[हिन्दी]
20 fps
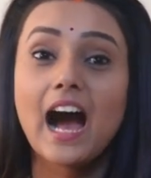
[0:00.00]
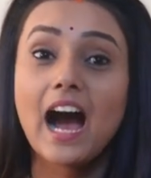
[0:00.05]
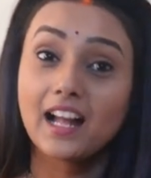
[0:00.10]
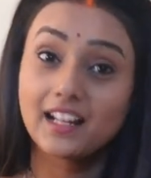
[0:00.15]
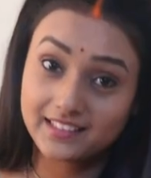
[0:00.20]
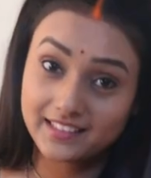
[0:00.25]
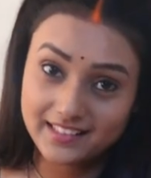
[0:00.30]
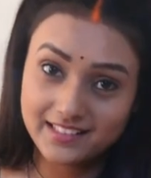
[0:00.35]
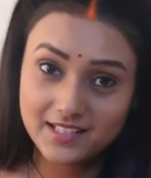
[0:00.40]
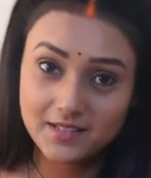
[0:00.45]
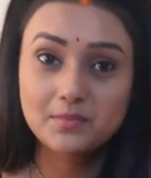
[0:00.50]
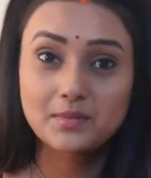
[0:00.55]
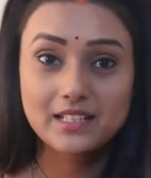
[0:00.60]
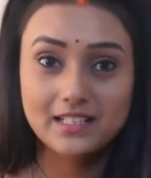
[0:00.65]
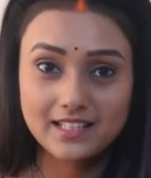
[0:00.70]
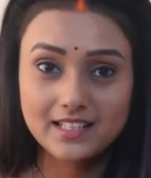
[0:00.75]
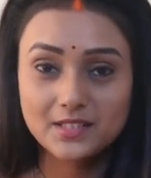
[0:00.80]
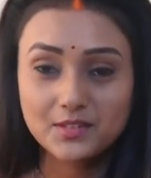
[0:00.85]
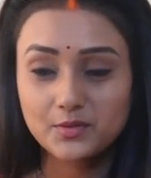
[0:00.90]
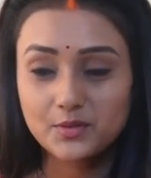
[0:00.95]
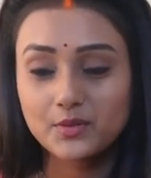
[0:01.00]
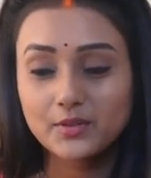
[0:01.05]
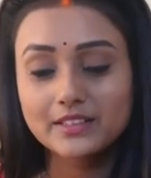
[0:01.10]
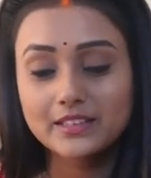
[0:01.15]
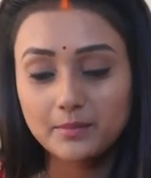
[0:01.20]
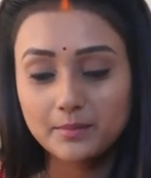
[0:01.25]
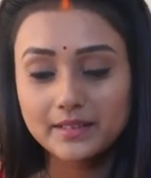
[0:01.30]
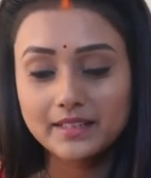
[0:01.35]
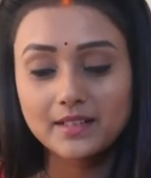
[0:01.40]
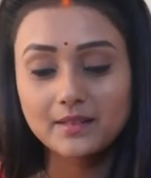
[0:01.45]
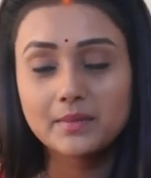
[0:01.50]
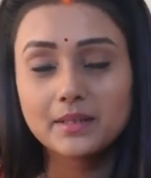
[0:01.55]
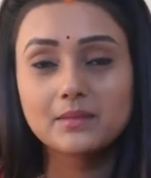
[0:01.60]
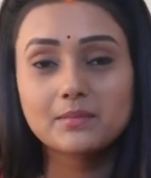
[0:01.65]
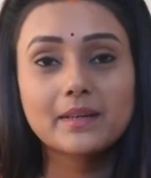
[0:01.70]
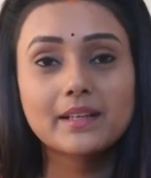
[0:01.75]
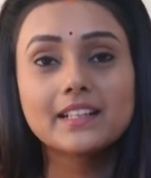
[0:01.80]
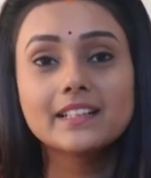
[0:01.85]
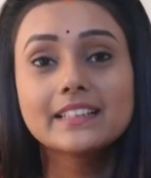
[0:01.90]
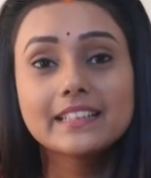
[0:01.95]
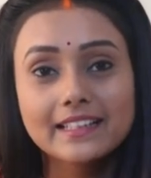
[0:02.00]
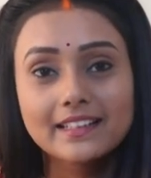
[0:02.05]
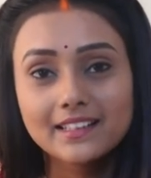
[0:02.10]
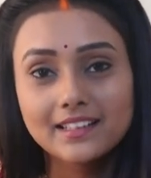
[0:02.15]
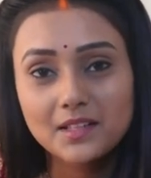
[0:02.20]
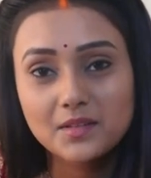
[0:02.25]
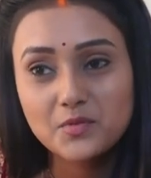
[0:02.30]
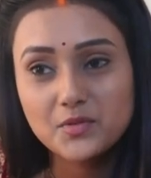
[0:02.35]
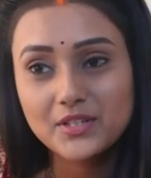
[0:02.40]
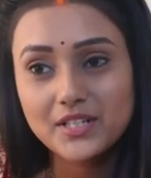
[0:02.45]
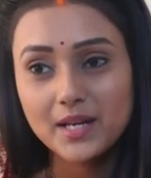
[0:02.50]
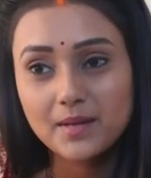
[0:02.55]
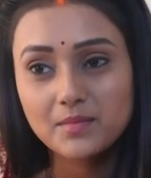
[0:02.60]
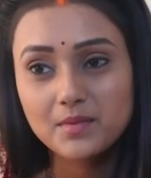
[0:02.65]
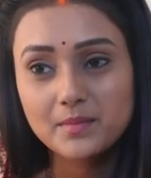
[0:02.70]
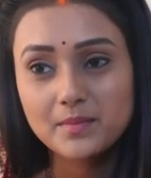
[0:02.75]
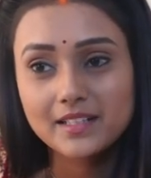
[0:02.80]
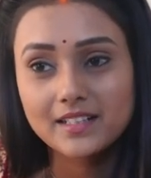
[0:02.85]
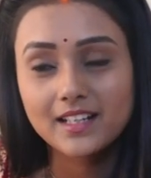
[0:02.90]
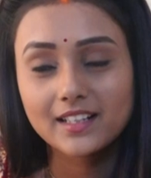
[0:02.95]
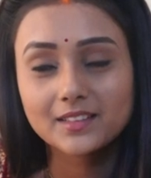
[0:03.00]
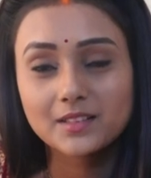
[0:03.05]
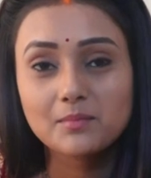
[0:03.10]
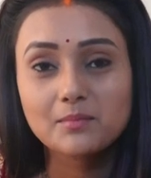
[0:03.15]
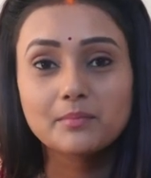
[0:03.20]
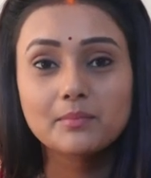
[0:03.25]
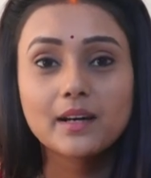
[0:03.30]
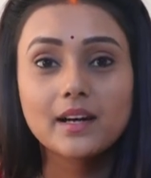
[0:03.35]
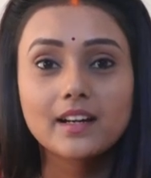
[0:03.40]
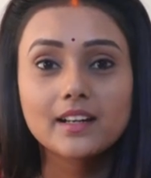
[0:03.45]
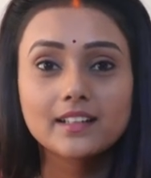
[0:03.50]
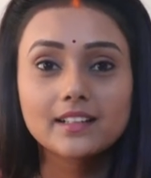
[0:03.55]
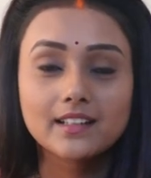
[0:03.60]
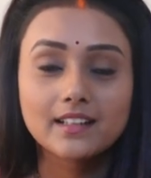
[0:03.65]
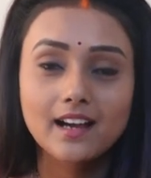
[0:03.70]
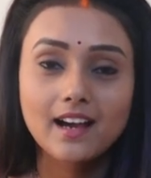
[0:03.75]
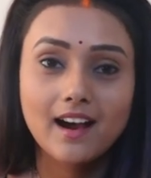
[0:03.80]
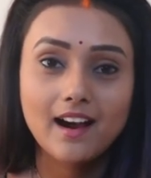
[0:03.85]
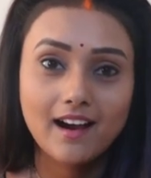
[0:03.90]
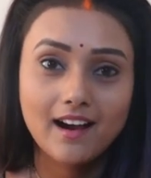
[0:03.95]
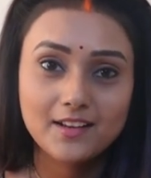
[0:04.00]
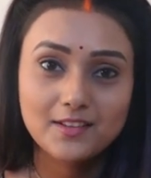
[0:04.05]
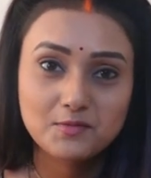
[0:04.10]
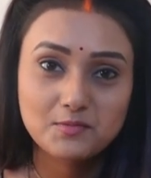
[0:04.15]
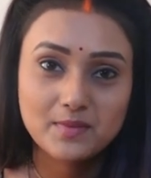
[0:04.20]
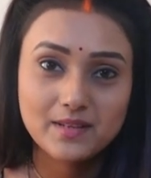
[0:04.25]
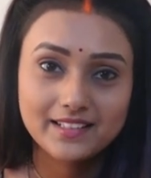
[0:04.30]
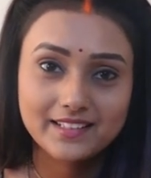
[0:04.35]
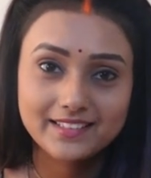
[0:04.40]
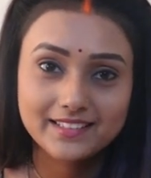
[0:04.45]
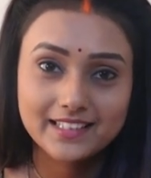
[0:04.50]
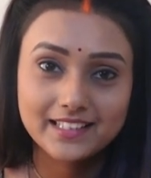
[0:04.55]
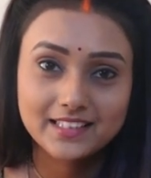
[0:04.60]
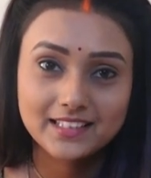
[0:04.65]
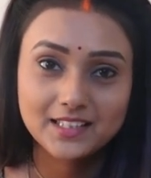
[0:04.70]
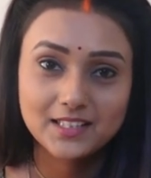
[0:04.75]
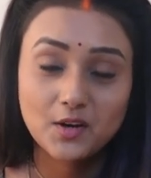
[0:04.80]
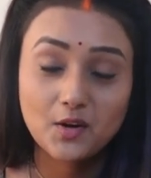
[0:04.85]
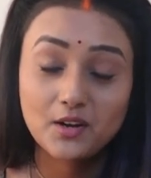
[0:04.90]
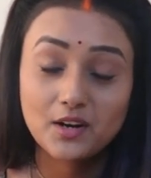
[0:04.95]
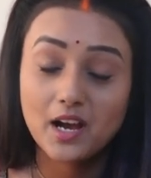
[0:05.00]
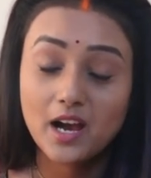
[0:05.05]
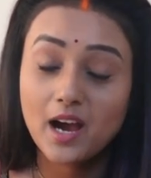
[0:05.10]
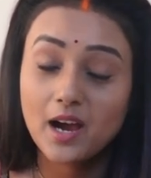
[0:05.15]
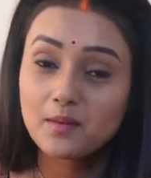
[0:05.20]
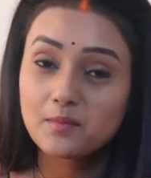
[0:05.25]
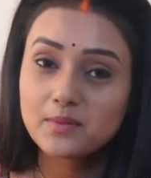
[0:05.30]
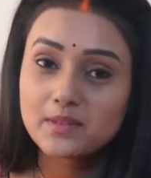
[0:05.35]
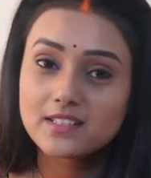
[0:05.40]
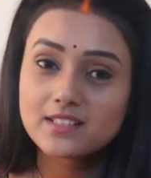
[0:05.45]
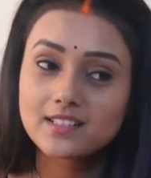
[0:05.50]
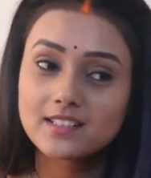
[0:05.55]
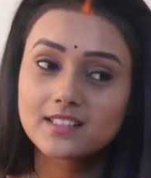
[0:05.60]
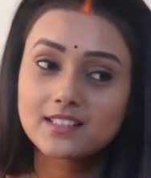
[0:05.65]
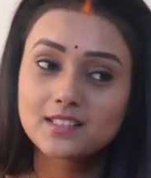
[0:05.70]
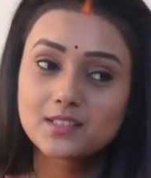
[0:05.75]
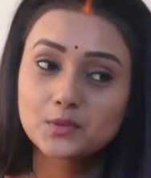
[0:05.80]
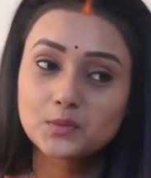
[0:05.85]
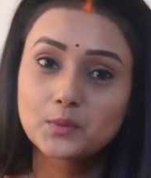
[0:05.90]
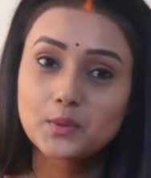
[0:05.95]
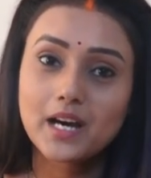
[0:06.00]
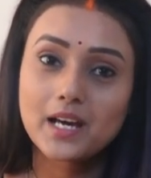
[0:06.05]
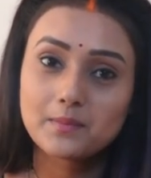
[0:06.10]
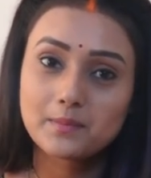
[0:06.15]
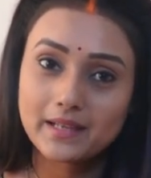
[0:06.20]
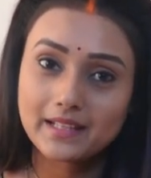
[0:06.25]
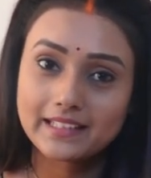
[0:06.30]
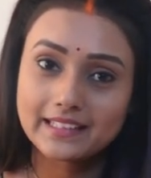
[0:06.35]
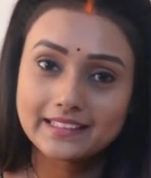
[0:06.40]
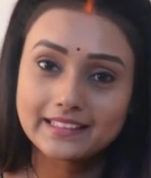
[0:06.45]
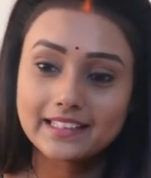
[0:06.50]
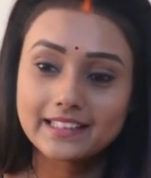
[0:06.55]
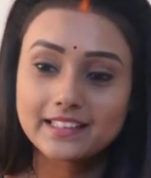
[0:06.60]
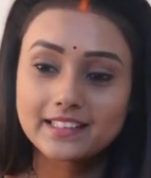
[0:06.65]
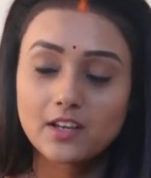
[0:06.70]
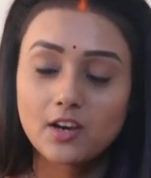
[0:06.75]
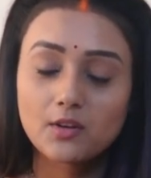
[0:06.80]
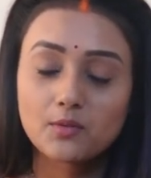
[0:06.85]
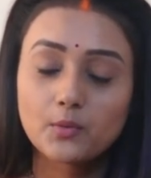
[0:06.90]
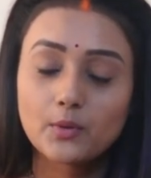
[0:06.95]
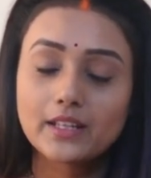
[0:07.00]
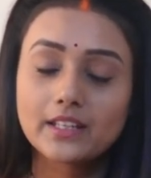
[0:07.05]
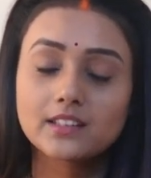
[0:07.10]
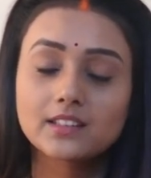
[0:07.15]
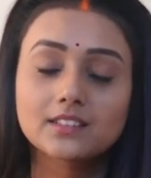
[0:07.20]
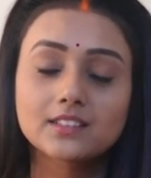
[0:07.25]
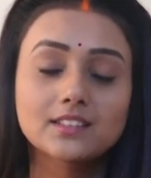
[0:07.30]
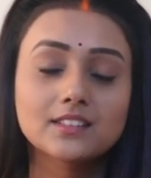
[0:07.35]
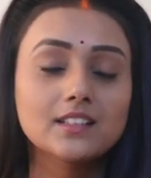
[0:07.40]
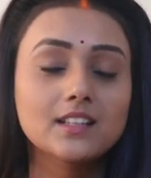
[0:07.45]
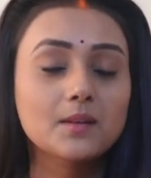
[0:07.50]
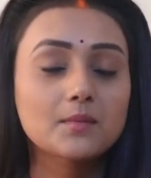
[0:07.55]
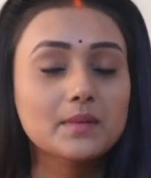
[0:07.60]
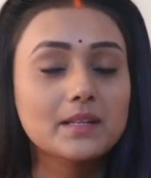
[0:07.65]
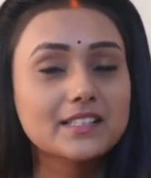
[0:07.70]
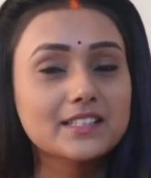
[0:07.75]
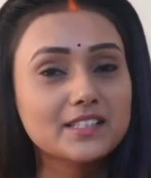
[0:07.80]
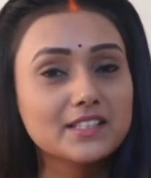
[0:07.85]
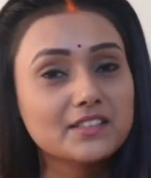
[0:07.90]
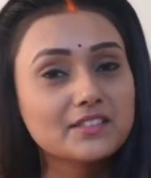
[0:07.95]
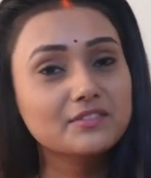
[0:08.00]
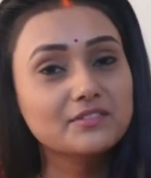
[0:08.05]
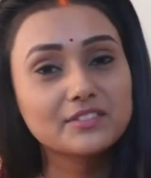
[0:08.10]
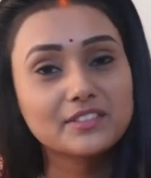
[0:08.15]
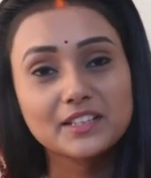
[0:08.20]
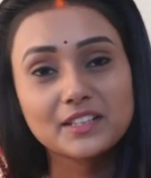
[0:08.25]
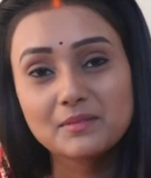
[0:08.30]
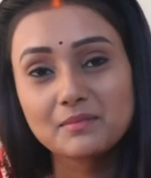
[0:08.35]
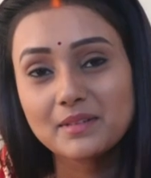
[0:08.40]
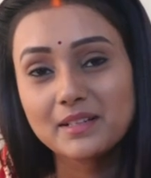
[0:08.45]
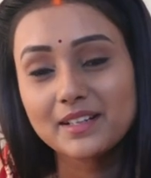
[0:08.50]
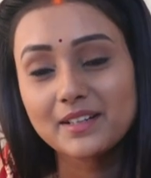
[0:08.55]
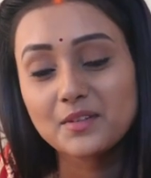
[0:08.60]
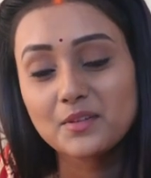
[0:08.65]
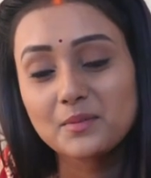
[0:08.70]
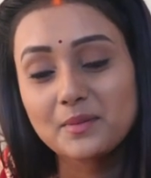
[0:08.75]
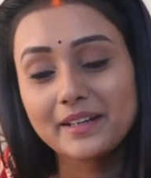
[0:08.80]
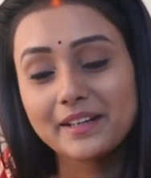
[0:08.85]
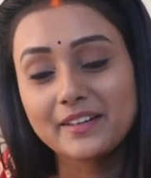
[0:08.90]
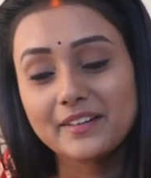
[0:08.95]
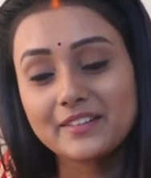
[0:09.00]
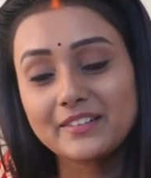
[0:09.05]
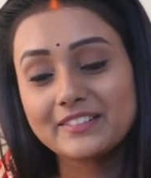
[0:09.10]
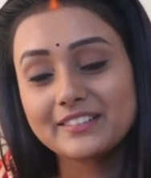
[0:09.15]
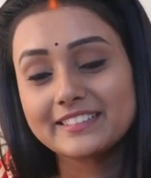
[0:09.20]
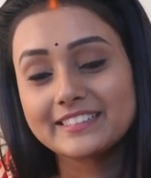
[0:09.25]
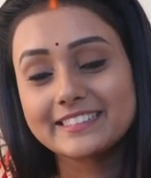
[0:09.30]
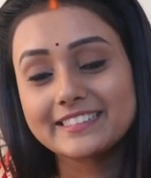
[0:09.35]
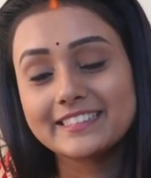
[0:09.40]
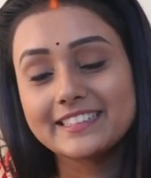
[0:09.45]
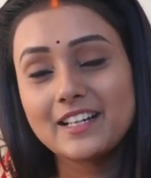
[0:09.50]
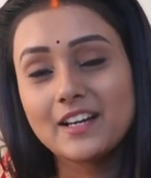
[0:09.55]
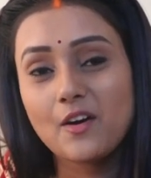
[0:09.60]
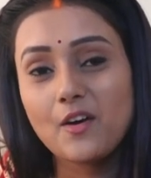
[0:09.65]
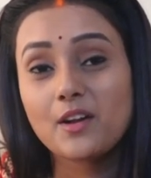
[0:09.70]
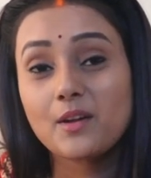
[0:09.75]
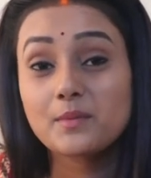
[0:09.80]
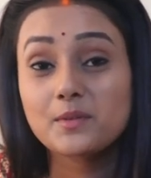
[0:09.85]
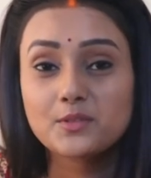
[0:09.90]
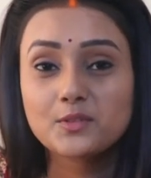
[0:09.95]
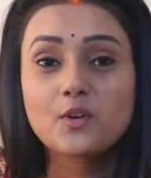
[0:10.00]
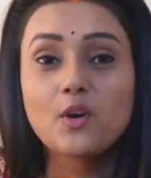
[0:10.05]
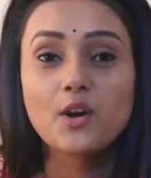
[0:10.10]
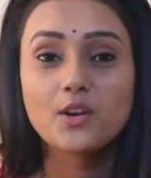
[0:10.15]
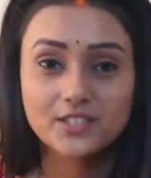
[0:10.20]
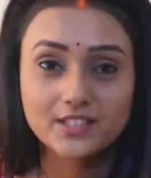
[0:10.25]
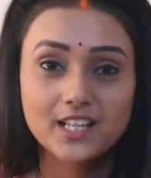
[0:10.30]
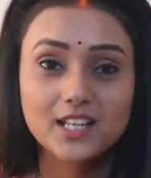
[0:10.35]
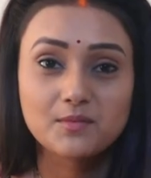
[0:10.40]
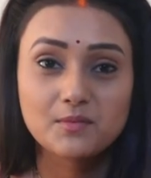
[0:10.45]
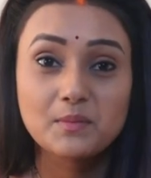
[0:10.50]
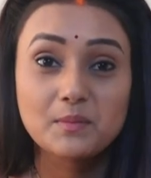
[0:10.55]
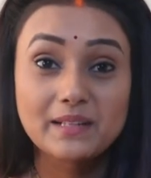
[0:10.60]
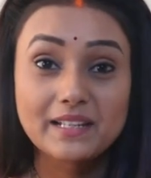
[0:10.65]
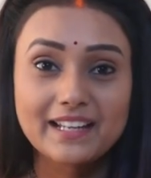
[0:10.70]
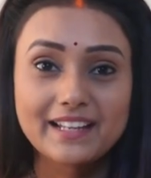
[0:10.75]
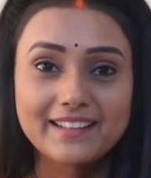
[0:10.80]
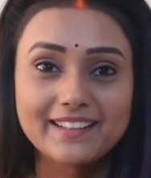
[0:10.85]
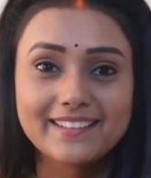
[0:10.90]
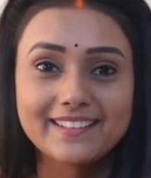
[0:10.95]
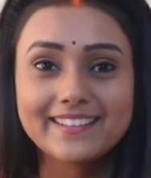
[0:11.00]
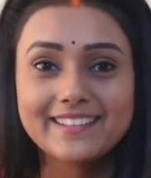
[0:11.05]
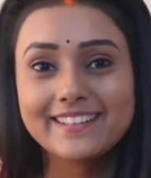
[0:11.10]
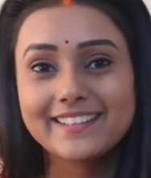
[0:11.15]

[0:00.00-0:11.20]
आते जब रिलीज़ हुई होगी तभी देखी बट मैंने देखी नहीं मुझे टाइम नहीं मिल रहा था बट आज मैंने देखी और अभी जस्ट टू आर पहले ही देखी और वो इतनी अमेजिंग फिल्म है ओ माई गॉड और अभी इसको ऑस्कर भी मिला है